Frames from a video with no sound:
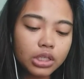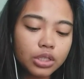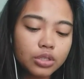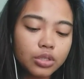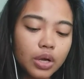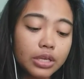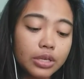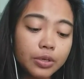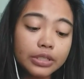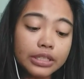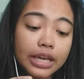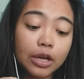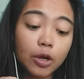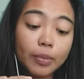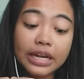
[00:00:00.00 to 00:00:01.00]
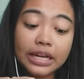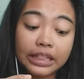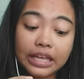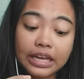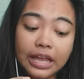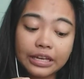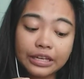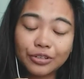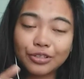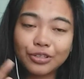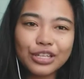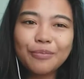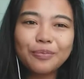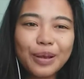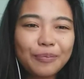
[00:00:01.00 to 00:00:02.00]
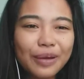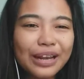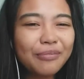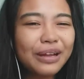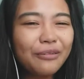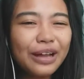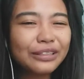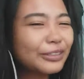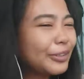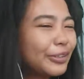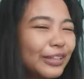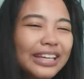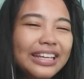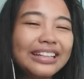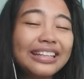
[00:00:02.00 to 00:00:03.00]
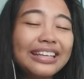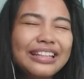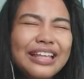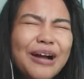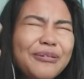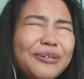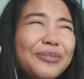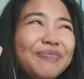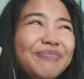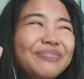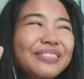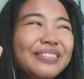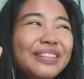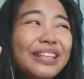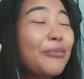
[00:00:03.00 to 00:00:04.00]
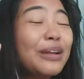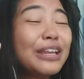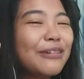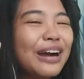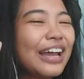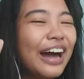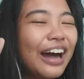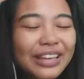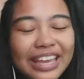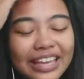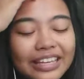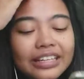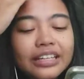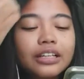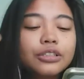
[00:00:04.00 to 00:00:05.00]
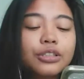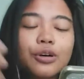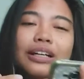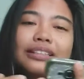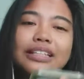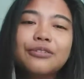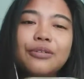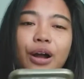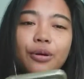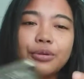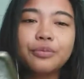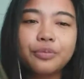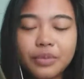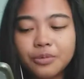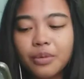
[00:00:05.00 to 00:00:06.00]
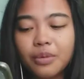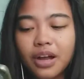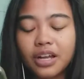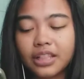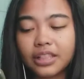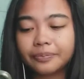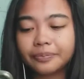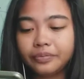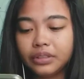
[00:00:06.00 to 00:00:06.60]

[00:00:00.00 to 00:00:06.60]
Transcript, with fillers: Saka yun, kahit ako may nakita na. So, syempre, para magawa to, hindi ako, hindi ako maniniwala. Gusto ko kasi yung ako yung mismo.